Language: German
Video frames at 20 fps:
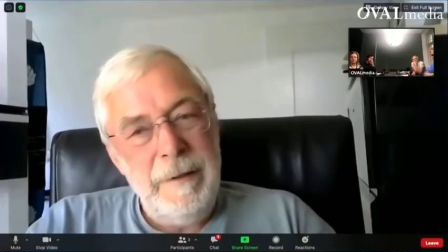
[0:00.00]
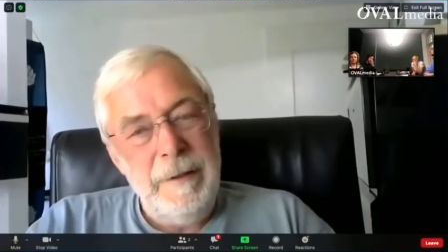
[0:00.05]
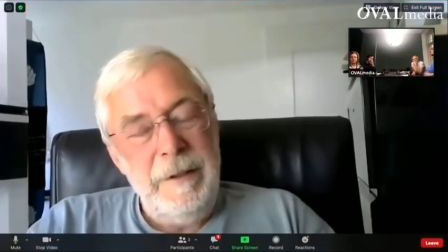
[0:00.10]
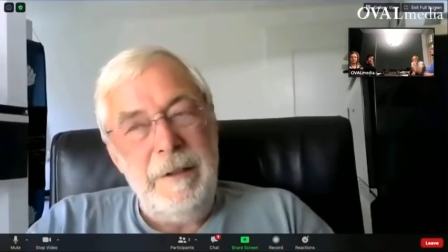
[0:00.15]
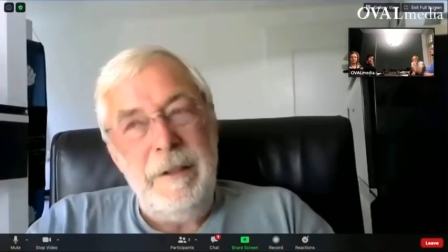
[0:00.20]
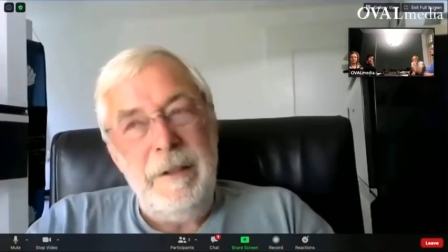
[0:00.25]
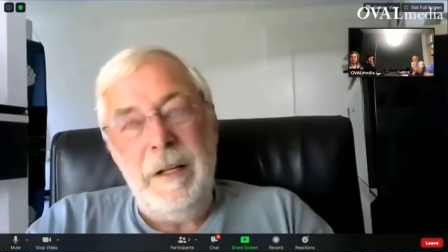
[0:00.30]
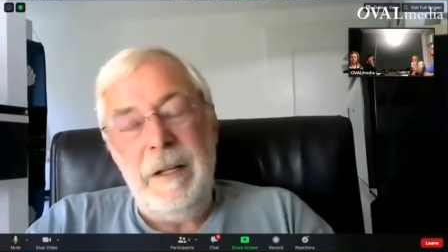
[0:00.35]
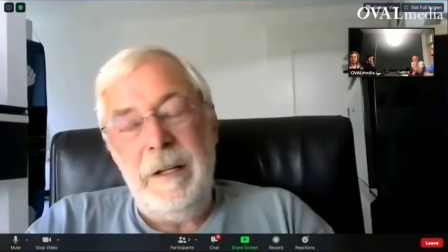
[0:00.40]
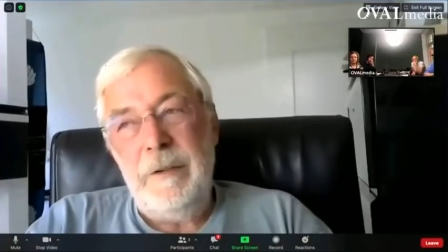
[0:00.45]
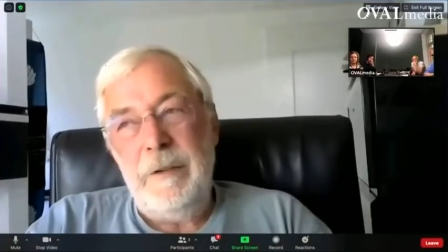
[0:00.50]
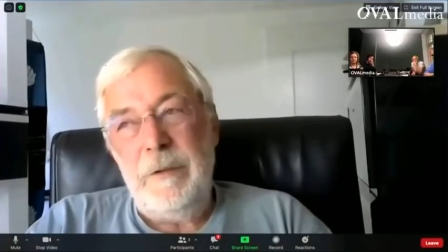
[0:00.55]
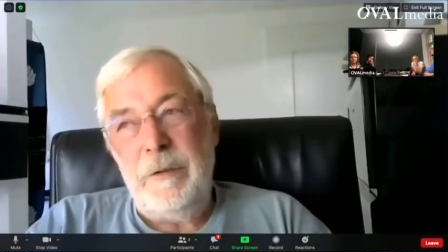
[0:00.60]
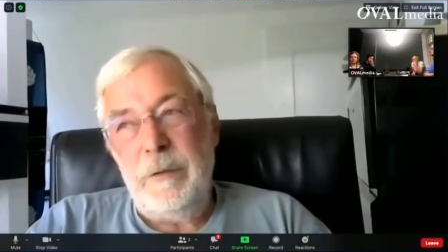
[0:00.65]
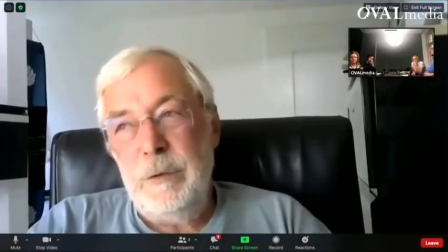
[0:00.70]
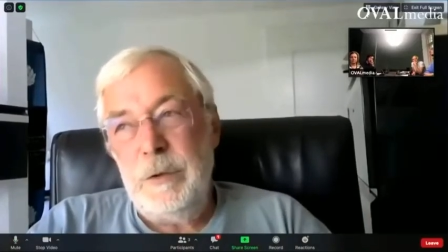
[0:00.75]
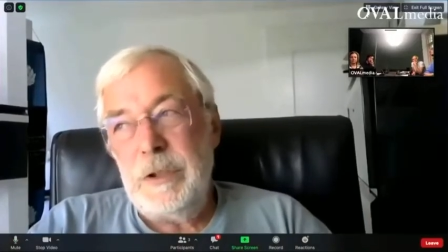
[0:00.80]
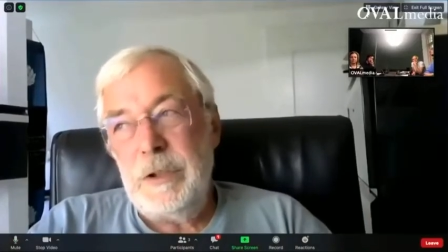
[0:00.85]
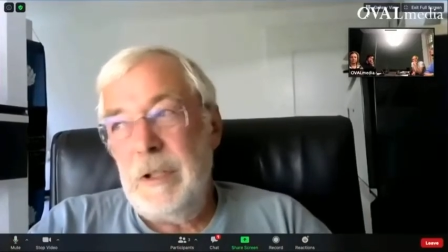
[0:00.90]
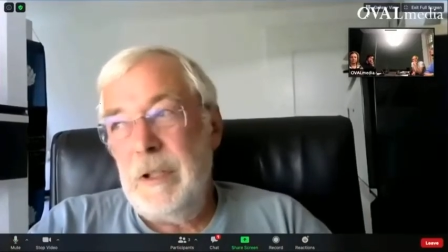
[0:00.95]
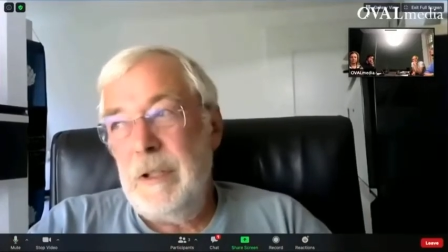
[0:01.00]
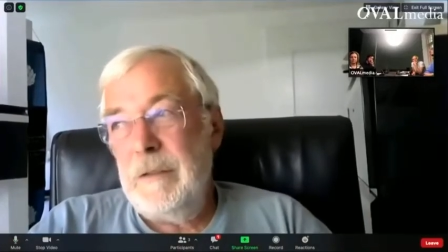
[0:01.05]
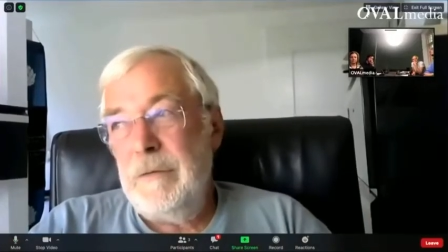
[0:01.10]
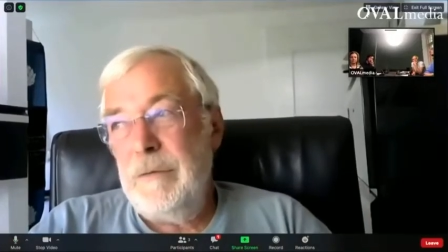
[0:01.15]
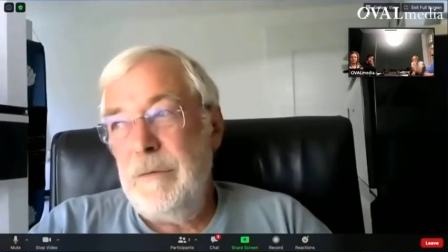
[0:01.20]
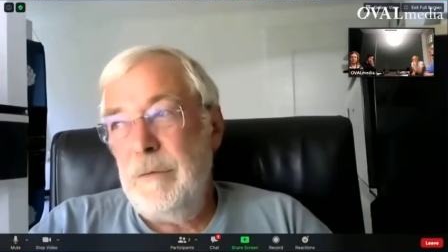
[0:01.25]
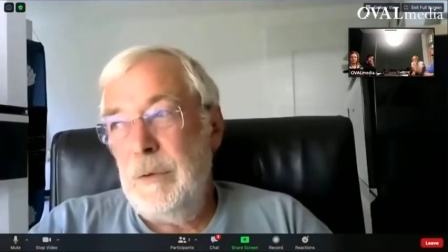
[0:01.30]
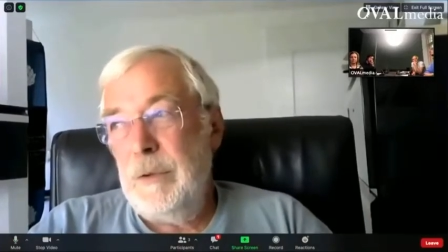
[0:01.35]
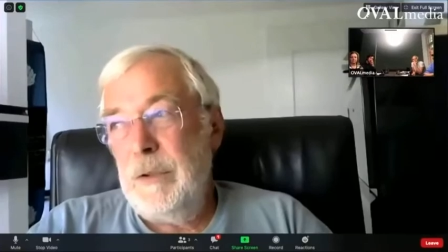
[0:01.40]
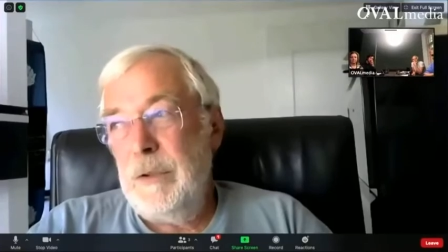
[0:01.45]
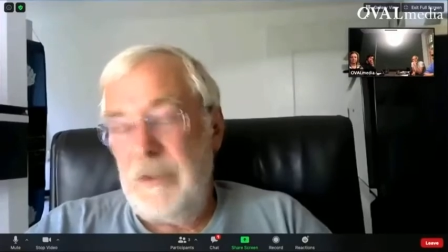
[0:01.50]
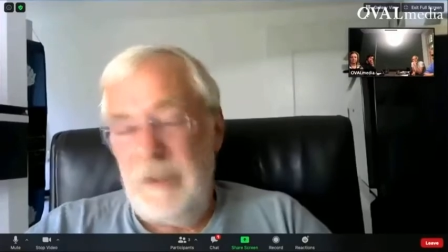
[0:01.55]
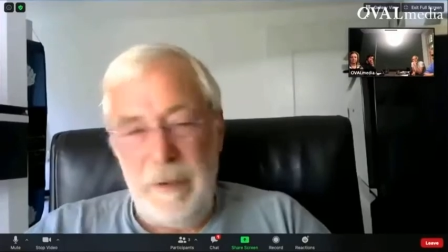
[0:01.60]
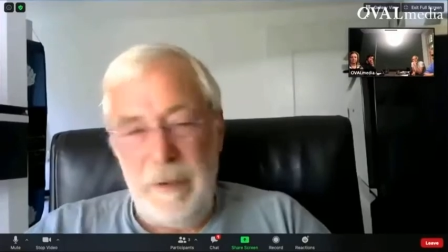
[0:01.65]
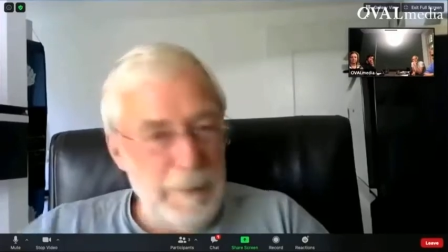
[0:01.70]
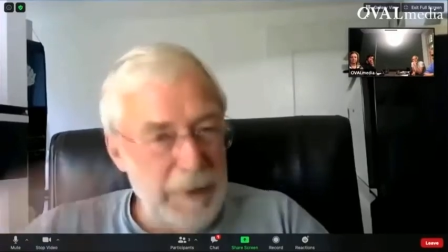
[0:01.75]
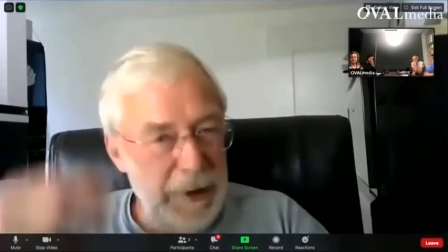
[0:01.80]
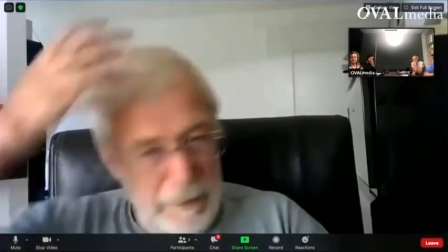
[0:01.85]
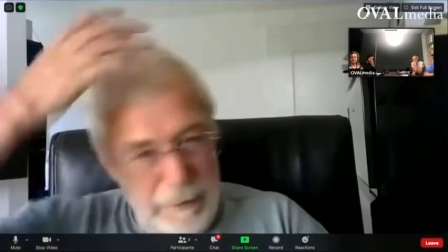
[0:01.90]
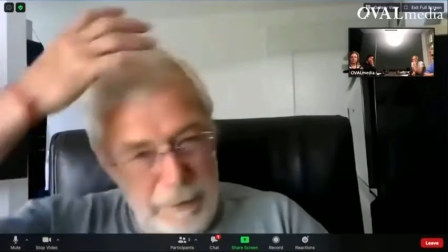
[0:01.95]
in einen Zustand, wo es
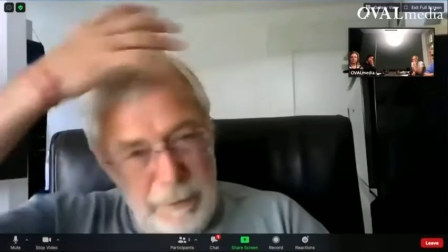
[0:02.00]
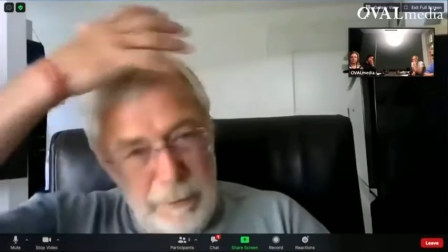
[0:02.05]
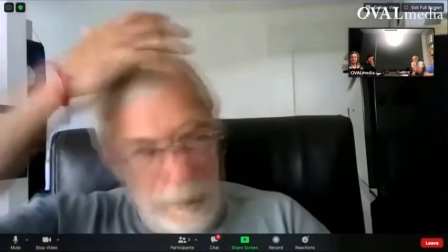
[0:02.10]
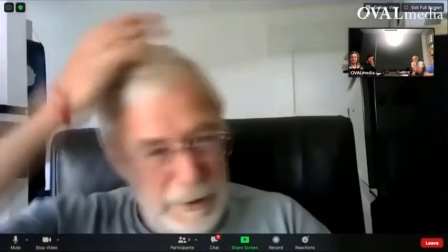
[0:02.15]
im Hirn